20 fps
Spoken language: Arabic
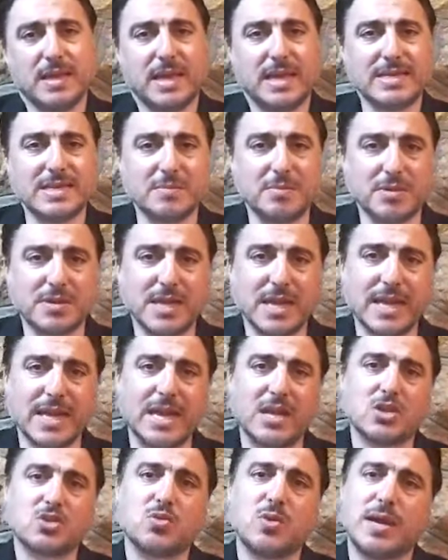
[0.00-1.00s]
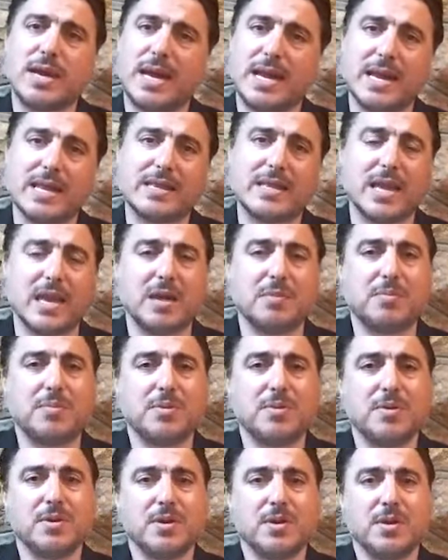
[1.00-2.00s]
إذا بنتطرق شوي على الطلب
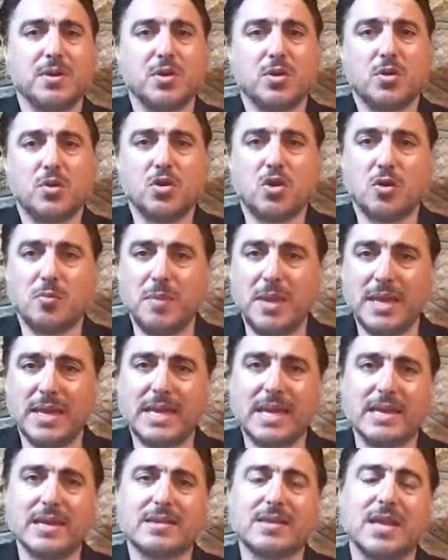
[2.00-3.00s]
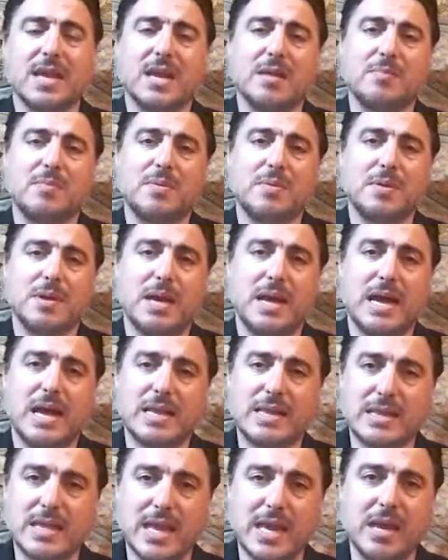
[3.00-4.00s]
اليوم مين كان الطلب؟
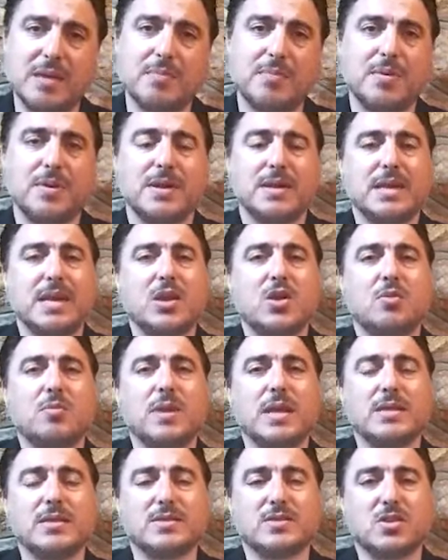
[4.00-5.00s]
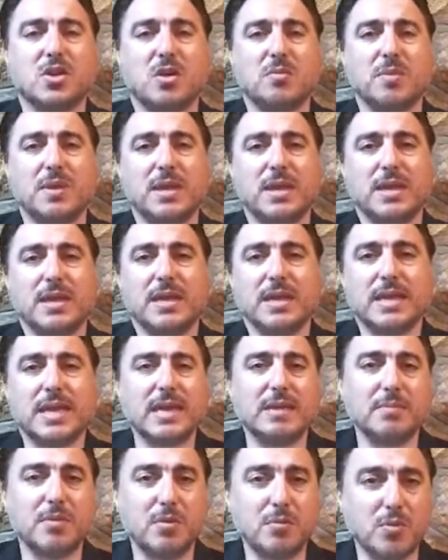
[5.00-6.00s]
الطلب للعملات الصعبة
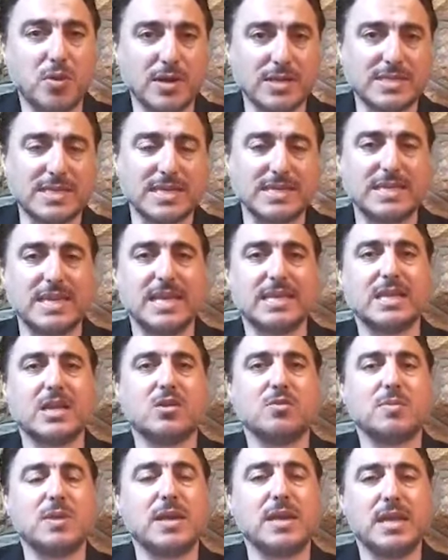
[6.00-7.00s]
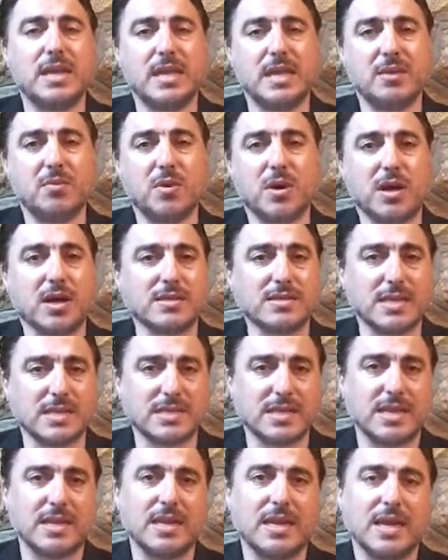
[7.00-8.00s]
كان من المؤسسات اللبنانية
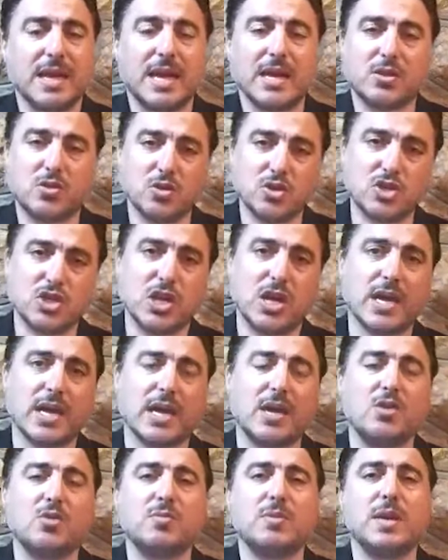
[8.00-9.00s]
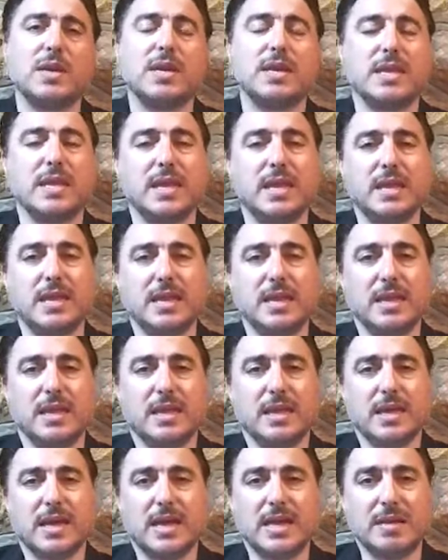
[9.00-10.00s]
وخاصة التجار اللبنانيين
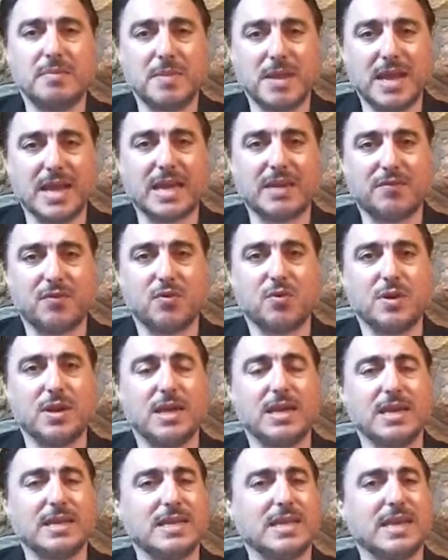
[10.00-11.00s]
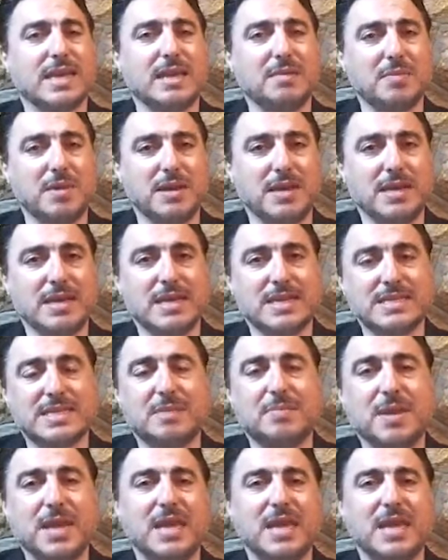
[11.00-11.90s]
اللي بنعرف انه نحن تقريبا 70%